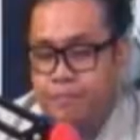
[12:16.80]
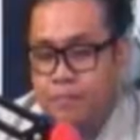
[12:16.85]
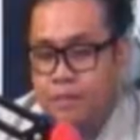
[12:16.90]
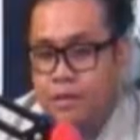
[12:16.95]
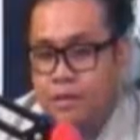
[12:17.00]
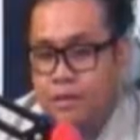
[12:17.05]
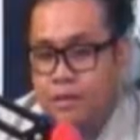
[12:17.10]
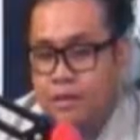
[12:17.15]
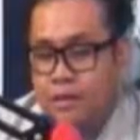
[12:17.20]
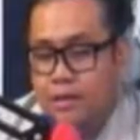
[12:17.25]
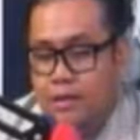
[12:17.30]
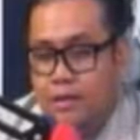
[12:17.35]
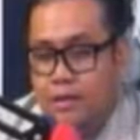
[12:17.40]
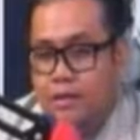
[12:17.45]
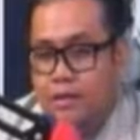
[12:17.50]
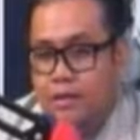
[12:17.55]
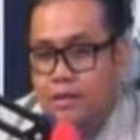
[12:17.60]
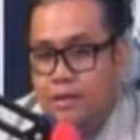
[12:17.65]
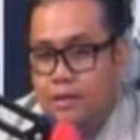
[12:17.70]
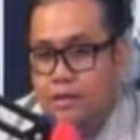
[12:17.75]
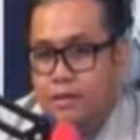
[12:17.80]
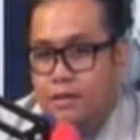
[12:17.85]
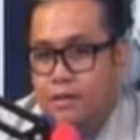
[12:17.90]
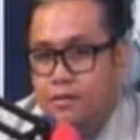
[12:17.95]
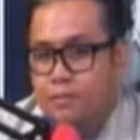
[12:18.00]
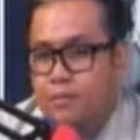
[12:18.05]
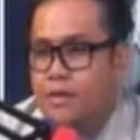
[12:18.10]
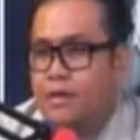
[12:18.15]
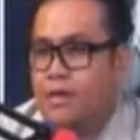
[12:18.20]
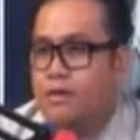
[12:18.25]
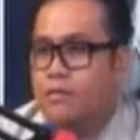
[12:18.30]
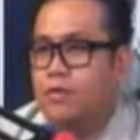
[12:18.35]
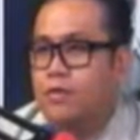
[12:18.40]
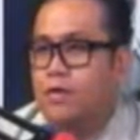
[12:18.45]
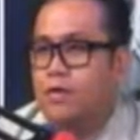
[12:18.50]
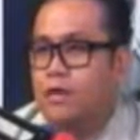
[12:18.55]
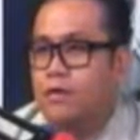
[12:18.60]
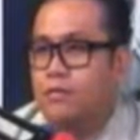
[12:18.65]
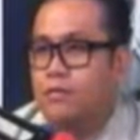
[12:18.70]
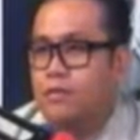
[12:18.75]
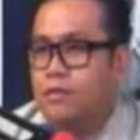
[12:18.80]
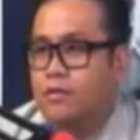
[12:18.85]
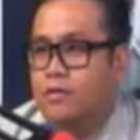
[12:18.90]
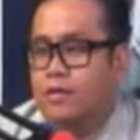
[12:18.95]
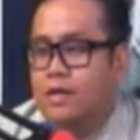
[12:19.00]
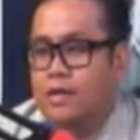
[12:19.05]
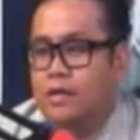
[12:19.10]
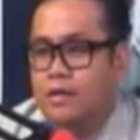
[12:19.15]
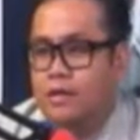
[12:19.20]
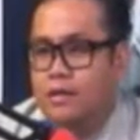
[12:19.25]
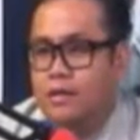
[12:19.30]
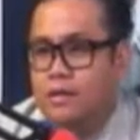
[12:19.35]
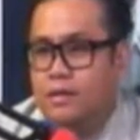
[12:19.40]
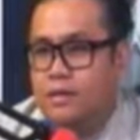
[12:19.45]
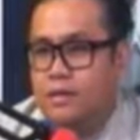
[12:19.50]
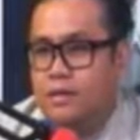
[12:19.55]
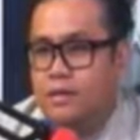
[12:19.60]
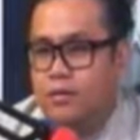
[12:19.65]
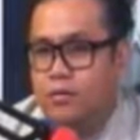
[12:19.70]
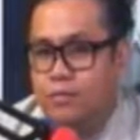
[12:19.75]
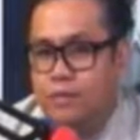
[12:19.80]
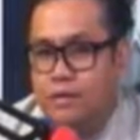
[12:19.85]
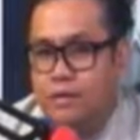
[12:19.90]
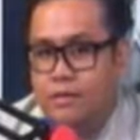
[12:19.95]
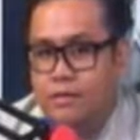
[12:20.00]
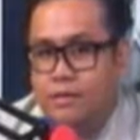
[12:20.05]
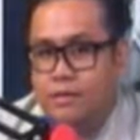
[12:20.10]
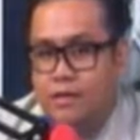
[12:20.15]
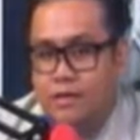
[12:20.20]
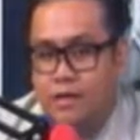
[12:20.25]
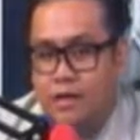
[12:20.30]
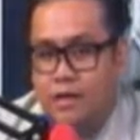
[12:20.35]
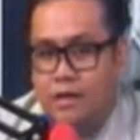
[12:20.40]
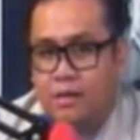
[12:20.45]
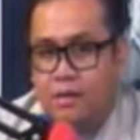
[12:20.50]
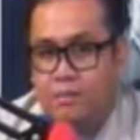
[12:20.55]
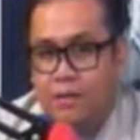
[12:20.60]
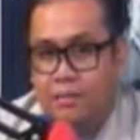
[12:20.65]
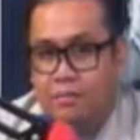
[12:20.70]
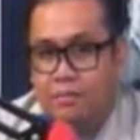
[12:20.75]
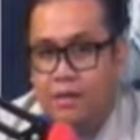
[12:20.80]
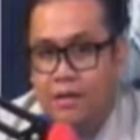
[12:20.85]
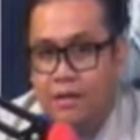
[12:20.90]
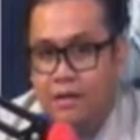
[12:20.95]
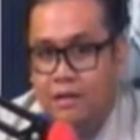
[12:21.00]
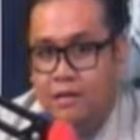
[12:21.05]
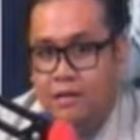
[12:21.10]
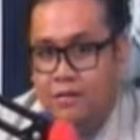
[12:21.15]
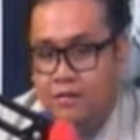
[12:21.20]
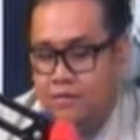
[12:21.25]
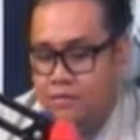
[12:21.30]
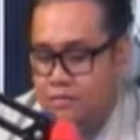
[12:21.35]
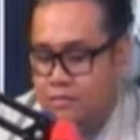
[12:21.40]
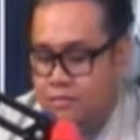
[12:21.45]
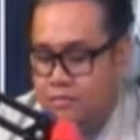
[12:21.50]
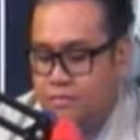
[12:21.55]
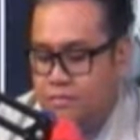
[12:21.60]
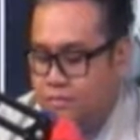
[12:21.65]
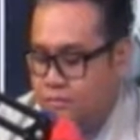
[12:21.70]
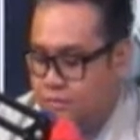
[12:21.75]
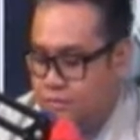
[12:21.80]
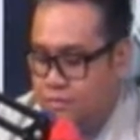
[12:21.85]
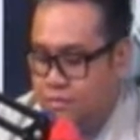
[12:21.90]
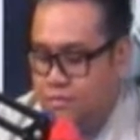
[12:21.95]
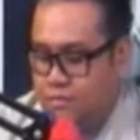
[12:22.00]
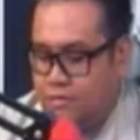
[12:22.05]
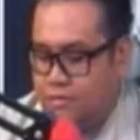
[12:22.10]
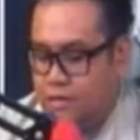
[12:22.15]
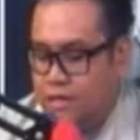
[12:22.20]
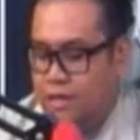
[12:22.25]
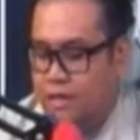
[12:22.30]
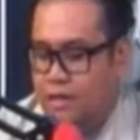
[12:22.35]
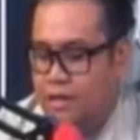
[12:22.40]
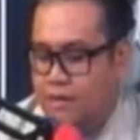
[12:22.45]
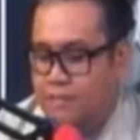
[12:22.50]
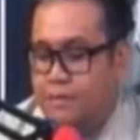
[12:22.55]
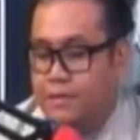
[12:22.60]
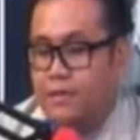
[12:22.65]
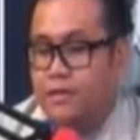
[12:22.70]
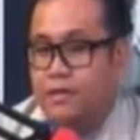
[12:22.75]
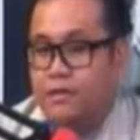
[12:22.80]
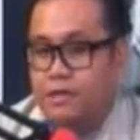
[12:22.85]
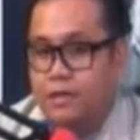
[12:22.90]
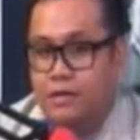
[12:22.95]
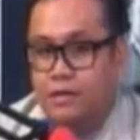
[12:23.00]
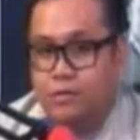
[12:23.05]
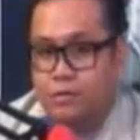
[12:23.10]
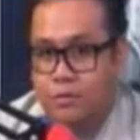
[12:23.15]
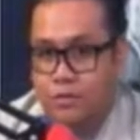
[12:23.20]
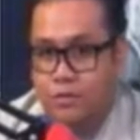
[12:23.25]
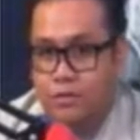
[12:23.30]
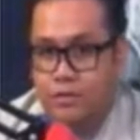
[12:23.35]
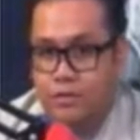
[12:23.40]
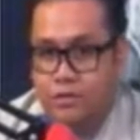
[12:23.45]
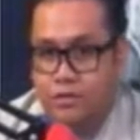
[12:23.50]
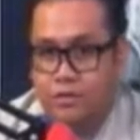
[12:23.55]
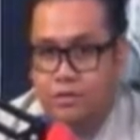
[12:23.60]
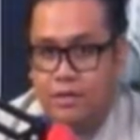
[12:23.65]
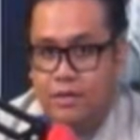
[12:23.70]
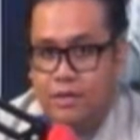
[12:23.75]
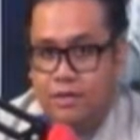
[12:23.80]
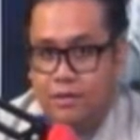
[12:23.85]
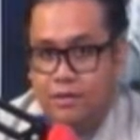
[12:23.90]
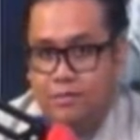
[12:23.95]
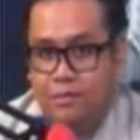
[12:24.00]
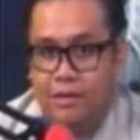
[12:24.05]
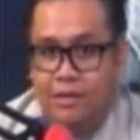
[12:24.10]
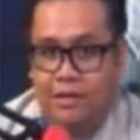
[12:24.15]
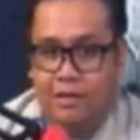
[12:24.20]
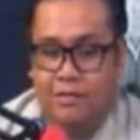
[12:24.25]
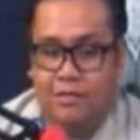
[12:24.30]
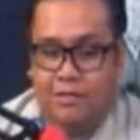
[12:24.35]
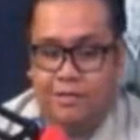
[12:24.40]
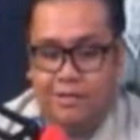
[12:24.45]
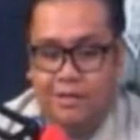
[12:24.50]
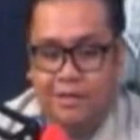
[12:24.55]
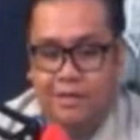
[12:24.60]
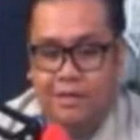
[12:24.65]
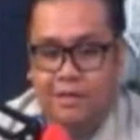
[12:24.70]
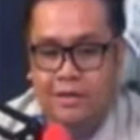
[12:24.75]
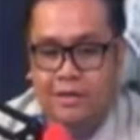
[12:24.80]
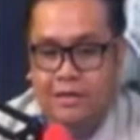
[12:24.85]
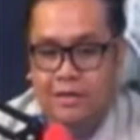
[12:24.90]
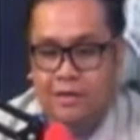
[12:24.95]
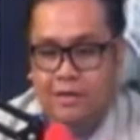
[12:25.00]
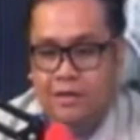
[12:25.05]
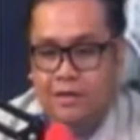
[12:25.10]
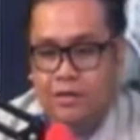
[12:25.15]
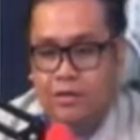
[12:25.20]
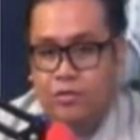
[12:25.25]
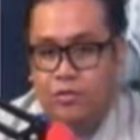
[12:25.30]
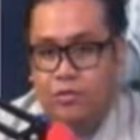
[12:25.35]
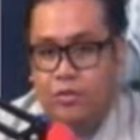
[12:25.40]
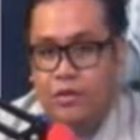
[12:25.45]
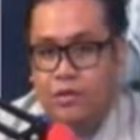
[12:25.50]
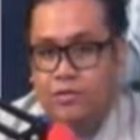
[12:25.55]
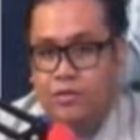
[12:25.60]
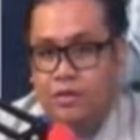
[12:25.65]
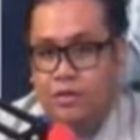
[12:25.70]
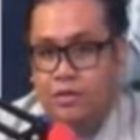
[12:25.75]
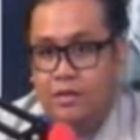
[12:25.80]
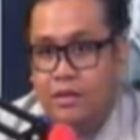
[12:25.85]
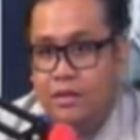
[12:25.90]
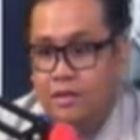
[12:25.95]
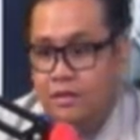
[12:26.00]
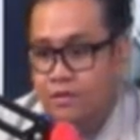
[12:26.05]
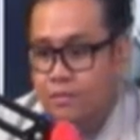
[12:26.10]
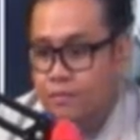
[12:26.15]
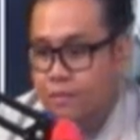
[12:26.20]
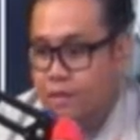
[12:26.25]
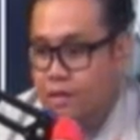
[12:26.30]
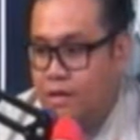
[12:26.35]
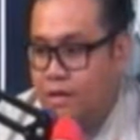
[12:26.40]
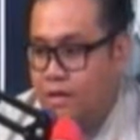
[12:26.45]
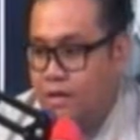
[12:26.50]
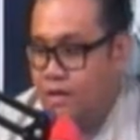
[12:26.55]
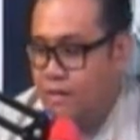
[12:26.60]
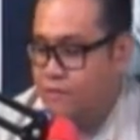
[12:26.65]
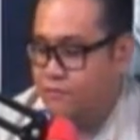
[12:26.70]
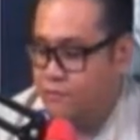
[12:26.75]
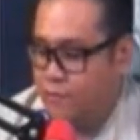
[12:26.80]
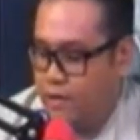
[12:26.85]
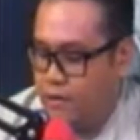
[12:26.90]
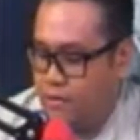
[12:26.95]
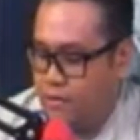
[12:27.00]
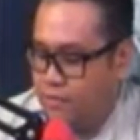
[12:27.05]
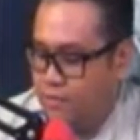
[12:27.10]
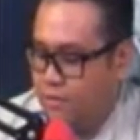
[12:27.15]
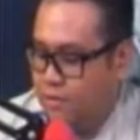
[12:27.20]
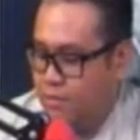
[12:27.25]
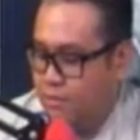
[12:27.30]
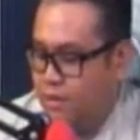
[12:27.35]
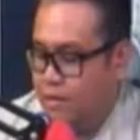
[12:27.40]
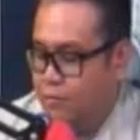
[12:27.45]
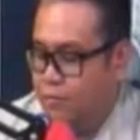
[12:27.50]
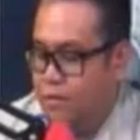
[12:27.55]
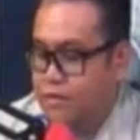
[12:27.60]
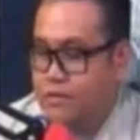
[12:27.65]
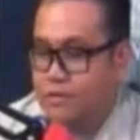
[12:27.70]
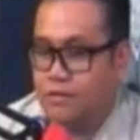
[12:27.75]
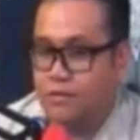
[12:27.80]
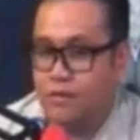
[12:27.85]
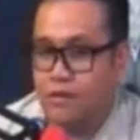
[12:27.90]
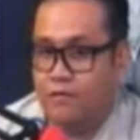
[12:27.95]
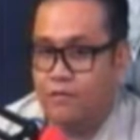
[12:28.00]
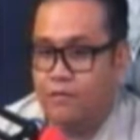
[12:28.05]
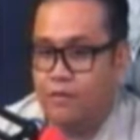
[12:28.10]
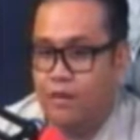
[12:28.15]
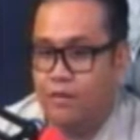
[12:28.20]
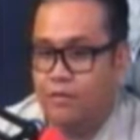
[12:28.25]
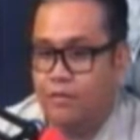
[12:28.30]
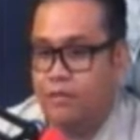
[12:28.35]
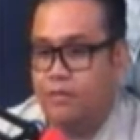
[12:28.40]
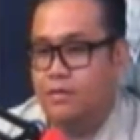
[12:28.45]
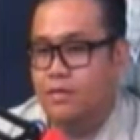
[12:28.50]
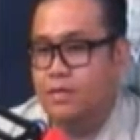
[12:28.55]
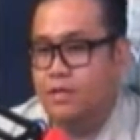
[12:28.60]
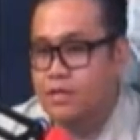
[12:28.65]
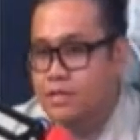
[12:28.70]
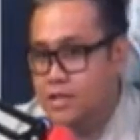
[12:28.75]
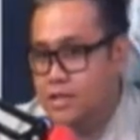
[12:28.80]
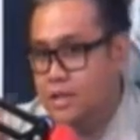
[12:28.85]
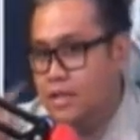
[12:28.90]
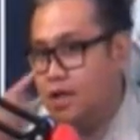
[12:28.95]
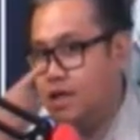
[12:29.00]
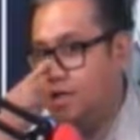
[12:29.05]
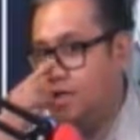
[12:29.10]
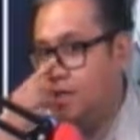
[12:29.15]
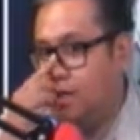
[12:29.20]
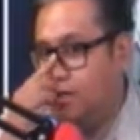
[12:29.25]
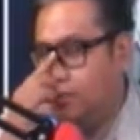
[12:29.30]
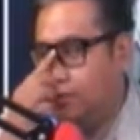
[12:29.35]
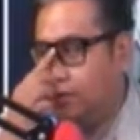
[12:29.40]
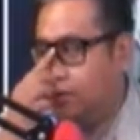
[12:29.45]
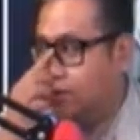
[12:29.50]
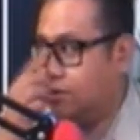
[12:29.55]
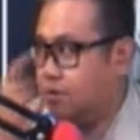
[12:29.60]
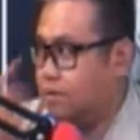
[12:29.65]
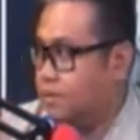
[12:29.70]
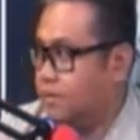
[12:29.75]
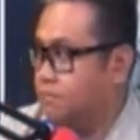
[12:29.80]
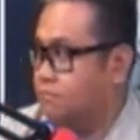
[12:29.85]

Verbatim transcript: uh, ah, ano ba rango niya ngayon? Lieutenant uh, Commander Armand Balilo oh, na kapatid ni Attorney Joanna Balilo. Uh, kinukwento niya din yung mga inflatable na mga watercraft namin. Isinakay namin sa tren.